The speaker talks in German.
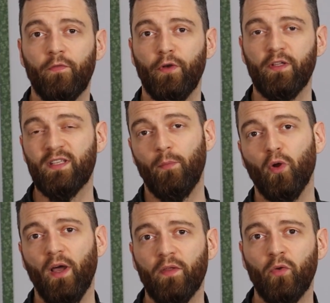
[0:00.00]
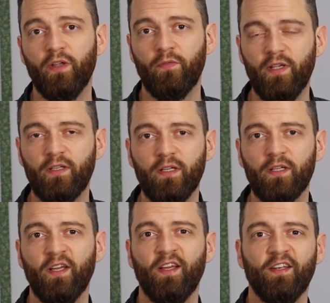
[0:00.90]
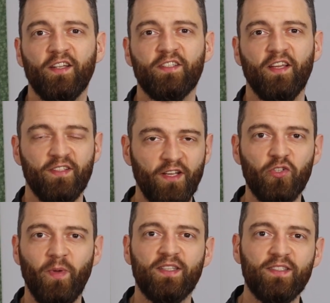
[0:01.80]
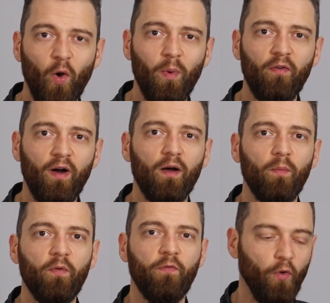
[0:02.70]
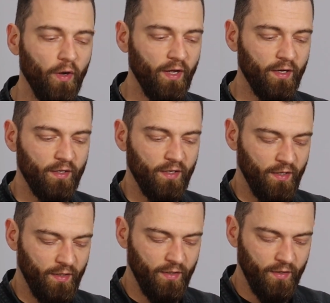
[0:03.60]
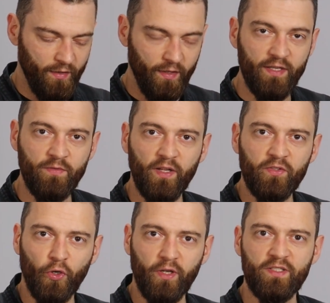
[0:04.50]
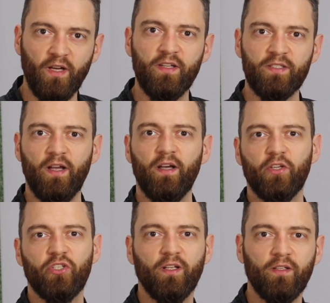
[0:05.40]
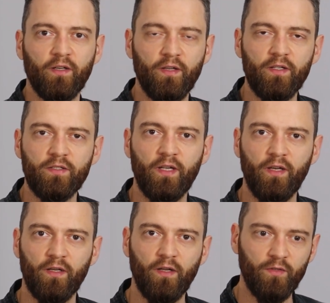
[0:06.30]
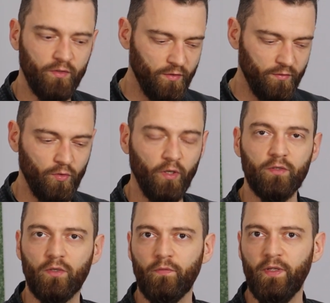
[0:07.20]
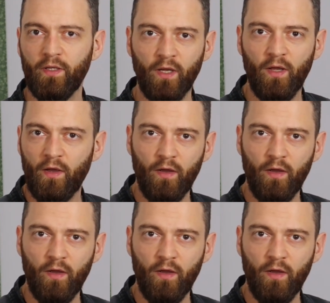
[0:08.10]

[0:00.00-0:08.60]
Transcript: für den Samurai natürlich wichtig, dass sein Schwert sauber war, bevor er es wieder zurück in seine Saya gesteckt hat. Es ne? hätte ja dann dort irgendwie